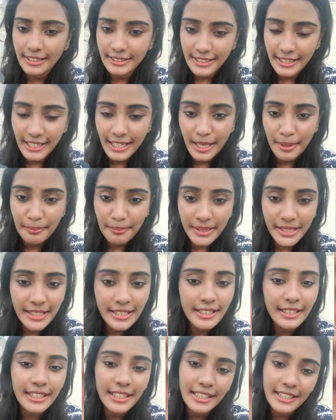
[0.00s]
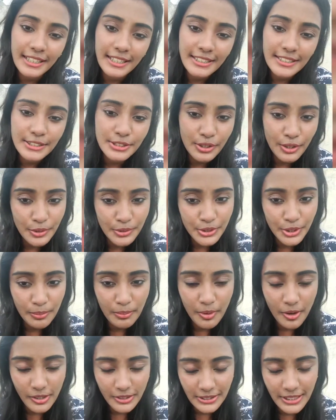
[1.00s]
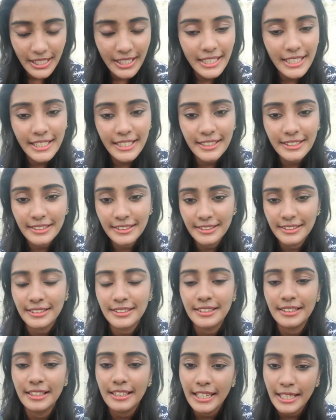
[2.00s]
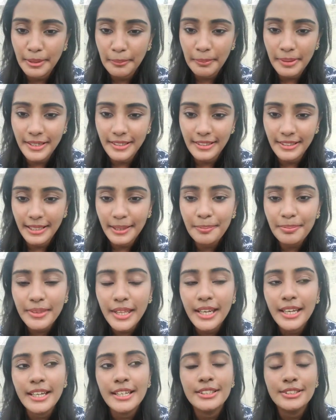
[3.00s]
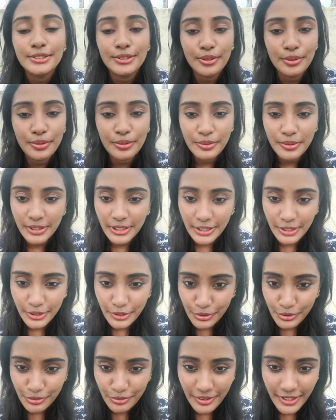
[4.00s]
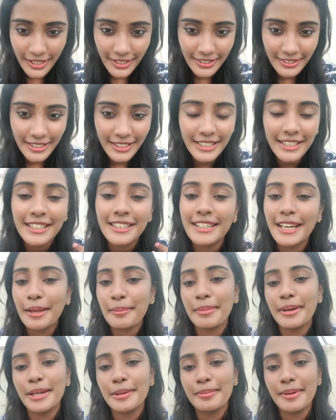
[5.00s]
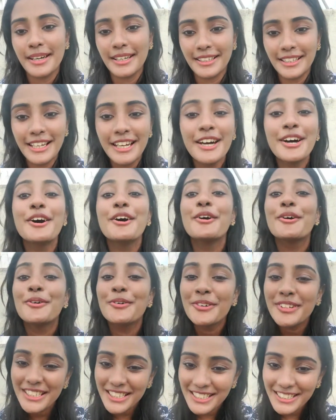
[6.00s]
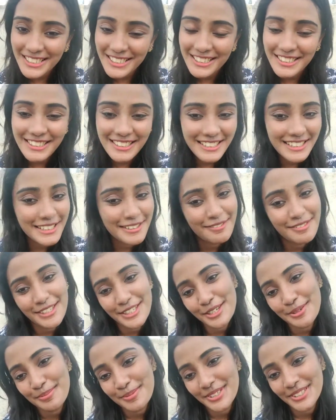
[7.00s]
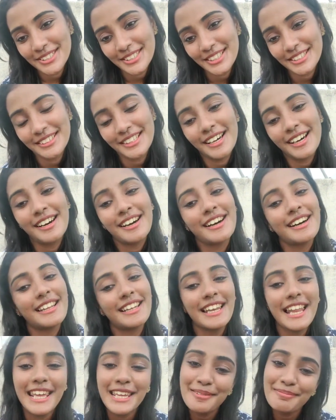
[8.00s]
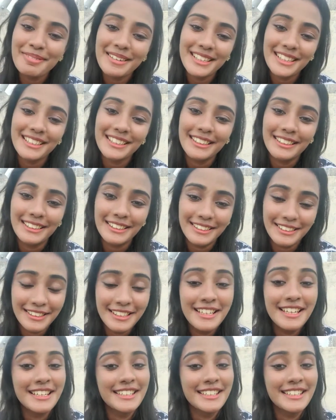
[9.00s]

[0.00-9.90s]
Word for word: அதெல்லாமே நான் கீழே டிஸ்கிரிப்ஷன் பாக்ஸில் லிங்க் லிங்க் பண்ணுறேன் ஸோ உங்களுக்கு யூஸ்ஃபுல்லாக இருந்தால் நீங்கள் ட்ரை பண்ணி பாருங்கள் உங்களுக்கு இந்த வீடியோ பிடிச்சிருந்தா லைக் பண்ணுங்கள்